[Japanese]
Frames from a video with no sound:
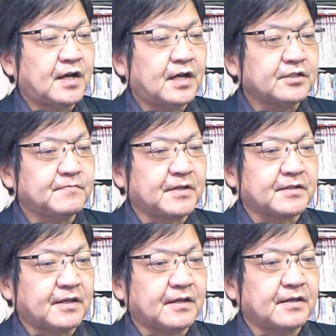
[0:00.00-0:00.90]
初め
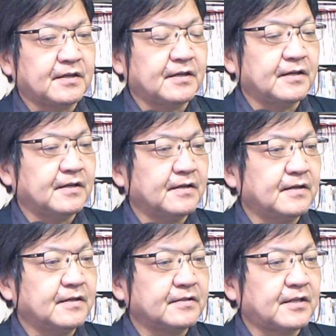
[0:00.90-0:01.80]
て、
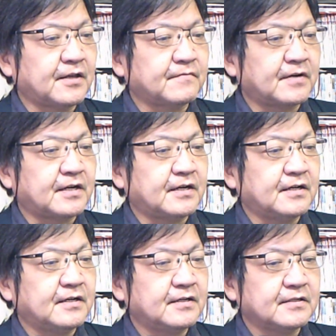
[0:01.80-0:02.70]
えー、電話